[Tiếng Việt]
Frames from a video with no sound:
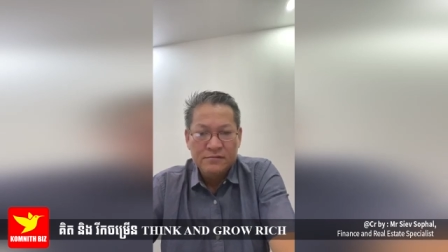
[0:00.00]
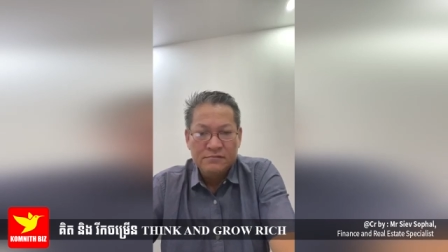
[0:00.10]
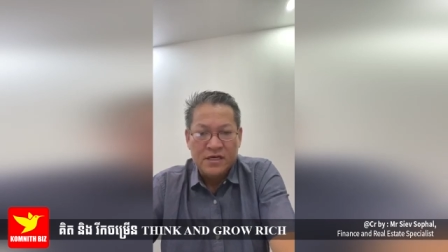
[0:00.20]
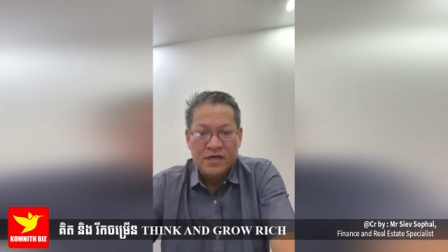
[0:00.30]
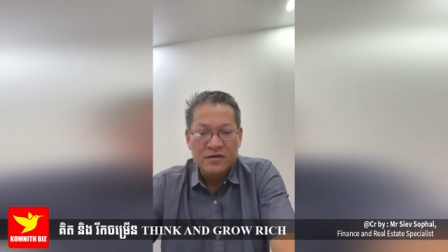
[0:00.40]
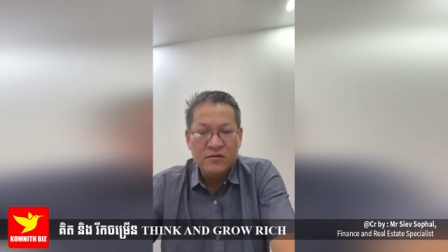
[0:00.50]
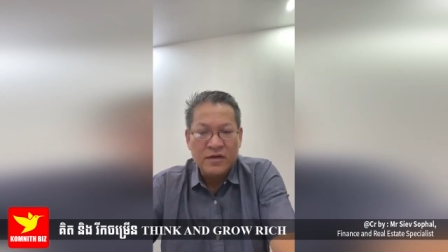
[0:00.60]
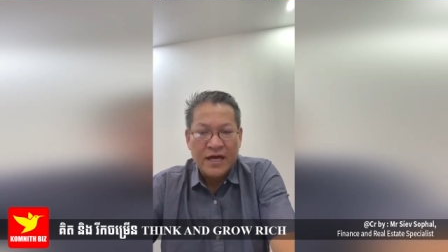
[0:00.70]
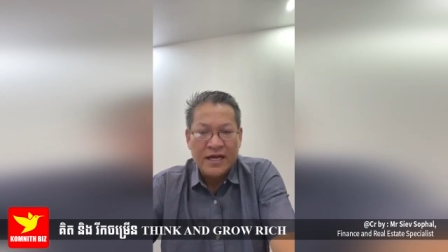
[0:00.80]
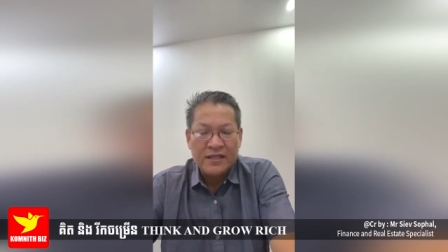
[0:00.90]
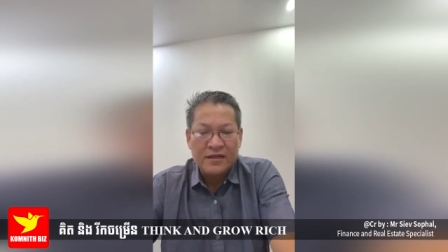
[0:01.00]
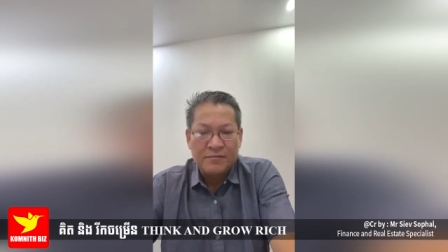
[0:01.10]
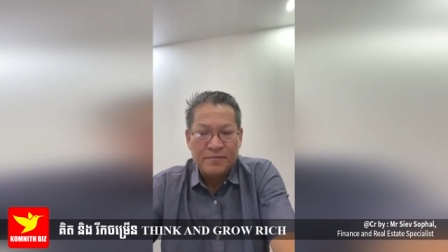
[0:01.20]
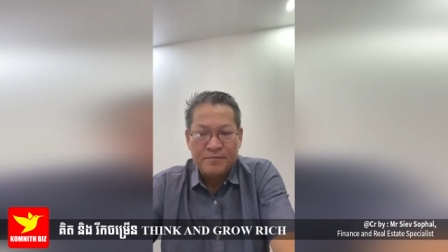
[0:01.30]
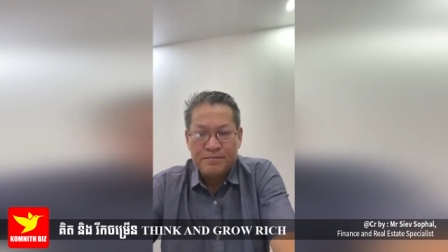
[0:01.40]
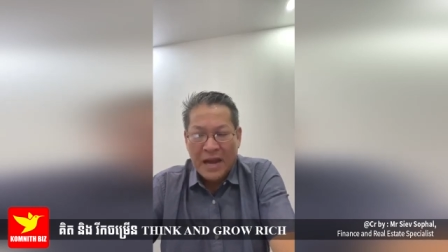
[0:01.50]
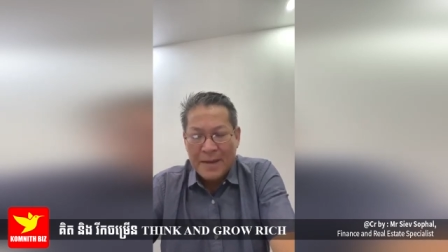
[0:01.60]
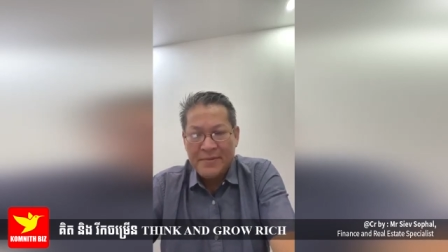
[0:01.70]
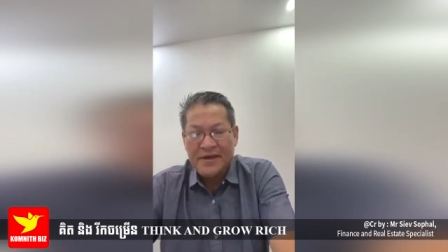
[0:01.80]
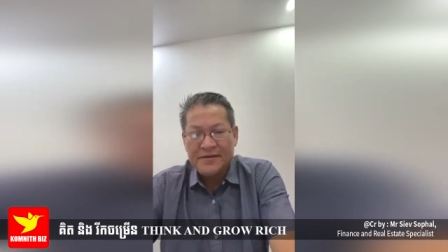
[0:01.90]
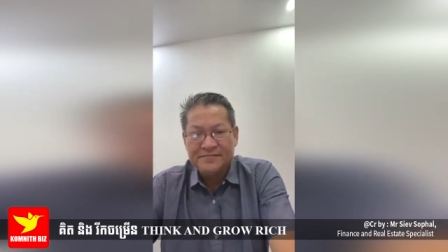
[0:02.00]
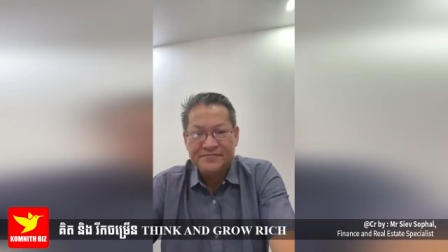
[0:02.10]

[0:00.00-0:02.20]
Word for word: bật đăng cô ca tặng pram nè